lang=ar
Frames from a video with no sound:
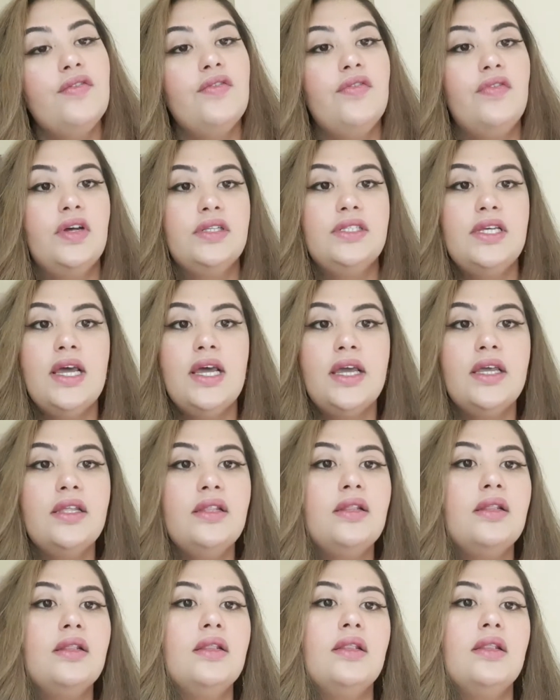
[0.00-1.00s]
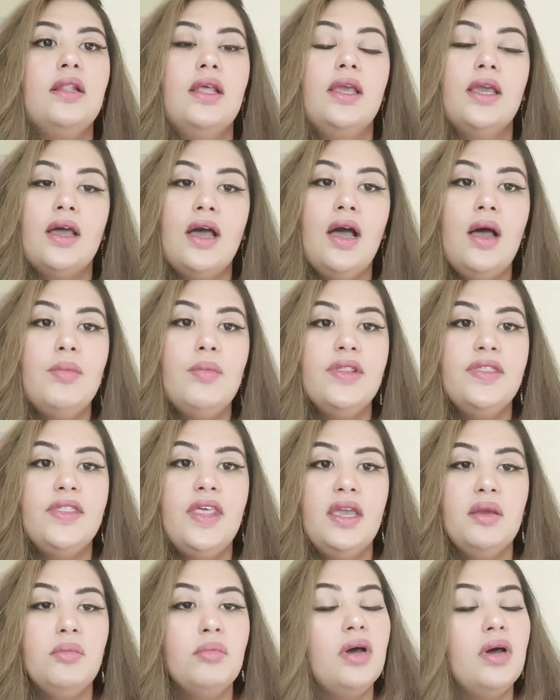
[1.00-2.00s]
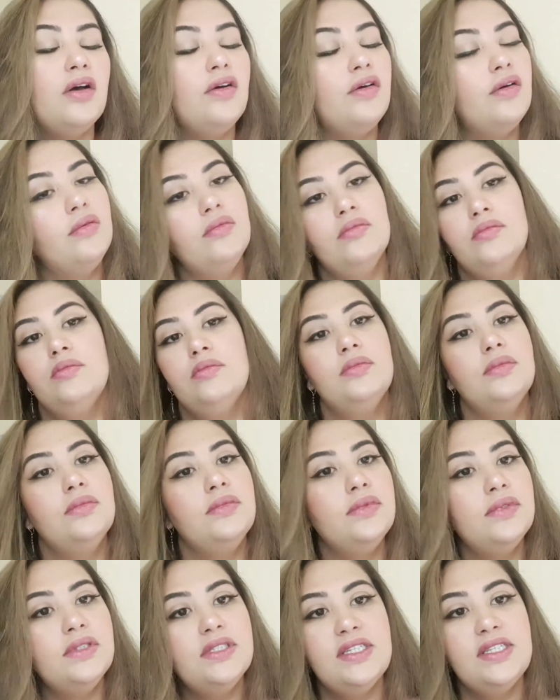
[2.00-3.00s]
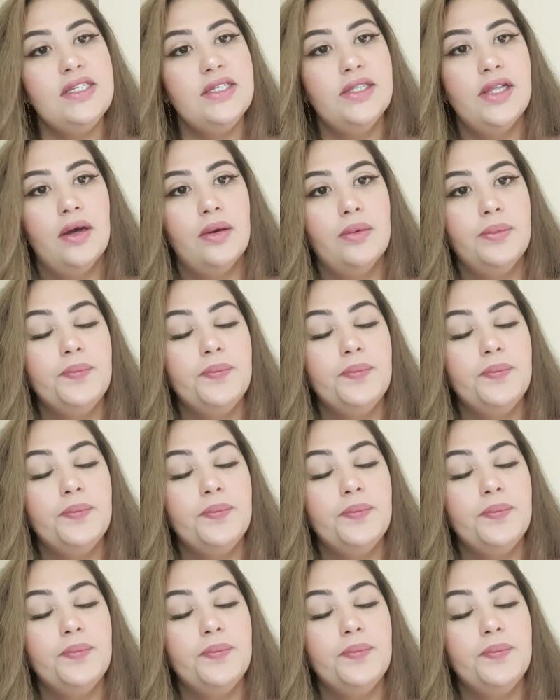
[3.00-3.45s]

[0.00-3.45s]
فتاخذ الإقامة الدائمة سيدة